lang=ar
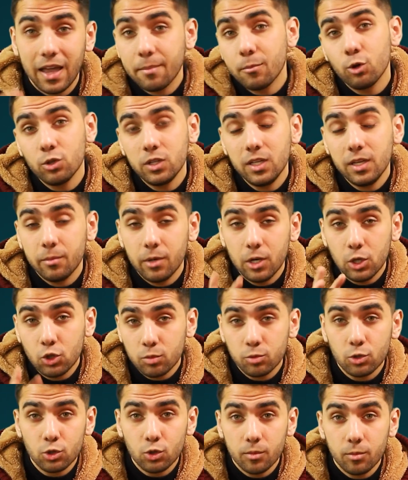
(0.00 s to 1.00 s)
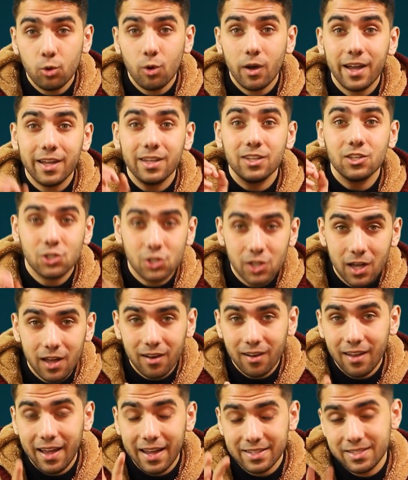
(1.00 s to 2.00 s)
فاي مواضيع من اللي انتم بتطلبوها ان شاء
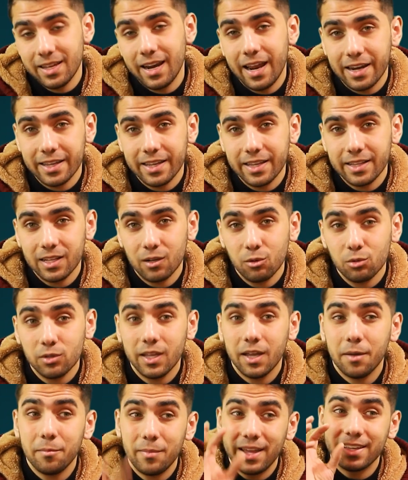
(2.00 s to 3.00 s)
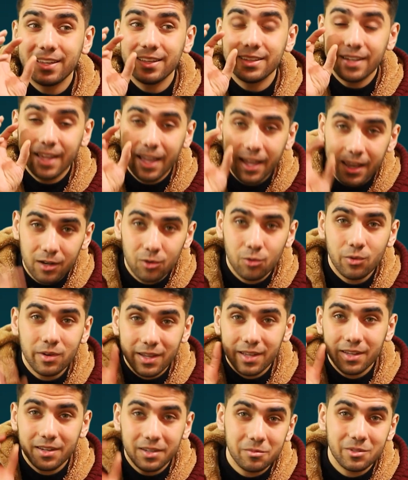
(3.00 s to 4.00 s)
الله حصير حلقات لقدام لكن
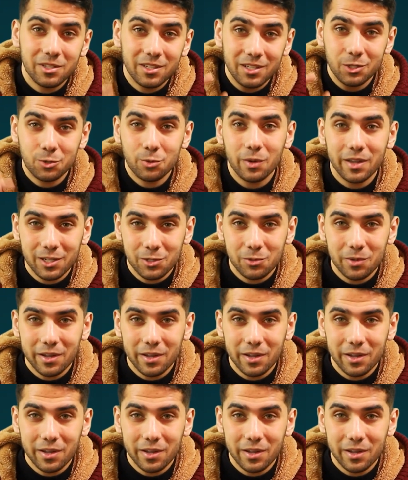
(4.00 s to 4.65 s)
خلونا نمشي شويه